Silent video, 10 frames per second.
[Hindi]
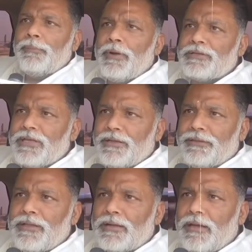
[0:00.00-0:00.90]
विपक्ष के
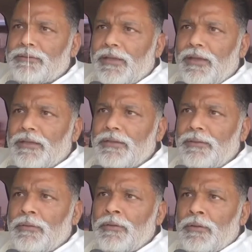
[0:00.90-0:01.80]
नेता कहते हैं कि
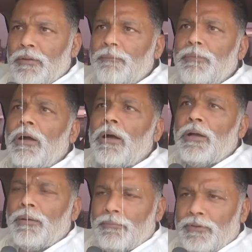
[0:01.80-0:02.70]

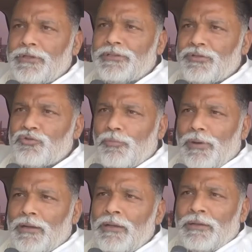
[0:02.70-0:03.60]
नीतीश
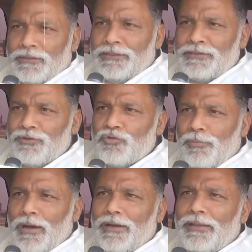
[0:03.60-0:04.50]
कुमार नीतीश
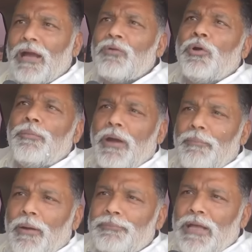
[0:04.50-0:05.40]
कुमार या कोई
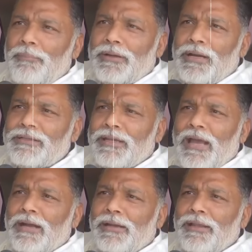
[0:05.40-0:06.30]
ममता बनर्जी
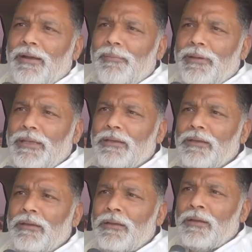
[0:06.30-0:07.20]
क्या करेगा भाई
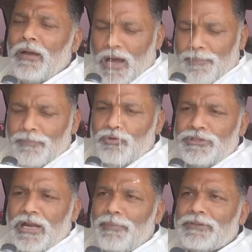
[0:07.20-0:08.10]
आप हमको
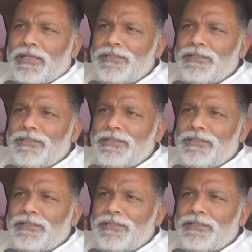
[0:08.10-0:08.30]
जरा बता